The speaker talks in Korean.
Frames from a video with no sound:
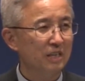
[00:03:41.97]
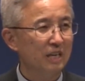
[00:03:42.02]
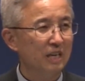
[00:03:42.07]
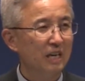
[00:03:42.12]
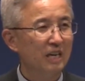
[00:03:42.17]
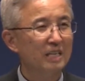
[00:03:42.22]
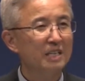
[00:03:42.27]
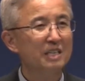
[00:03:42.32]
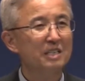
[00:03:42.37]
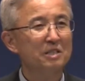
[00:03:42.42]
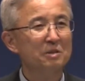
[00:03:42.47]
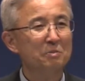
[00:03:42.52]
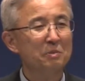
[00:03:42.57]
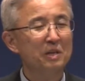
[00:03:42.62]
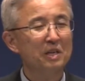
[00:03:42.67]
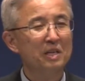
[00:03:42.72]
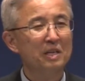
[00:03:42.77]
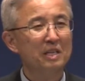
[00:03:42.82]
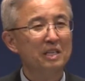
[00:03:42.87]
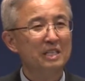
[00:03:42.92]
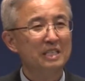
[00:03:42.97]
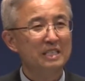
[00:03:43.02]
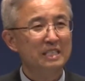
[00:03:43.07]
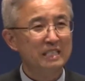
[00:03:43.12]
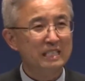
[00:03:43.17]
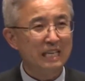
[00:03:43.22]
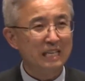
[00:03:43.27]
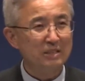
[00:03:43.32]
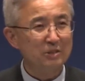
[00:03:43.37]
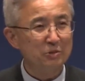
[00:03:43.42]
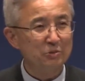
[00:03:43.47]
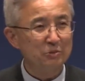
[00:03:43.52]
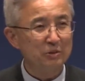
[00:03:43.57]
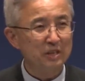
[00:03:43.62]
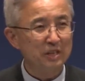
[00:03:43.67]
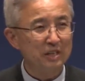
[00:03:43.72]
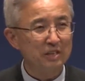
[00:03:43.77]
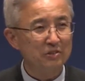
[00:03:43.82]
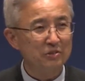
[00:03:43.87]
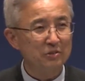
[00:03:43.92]
하나님의 자녀
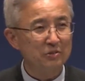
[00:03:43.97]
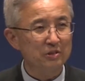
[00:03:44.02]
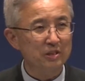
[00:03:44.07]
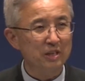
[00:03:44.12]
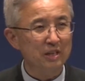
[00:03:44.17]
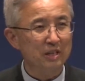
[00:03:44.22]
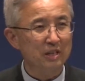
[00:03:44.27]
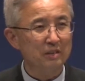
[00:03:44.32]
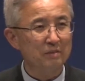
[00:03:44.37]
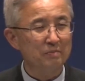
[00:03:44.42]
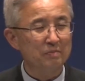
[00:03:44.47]
되게 하셨다.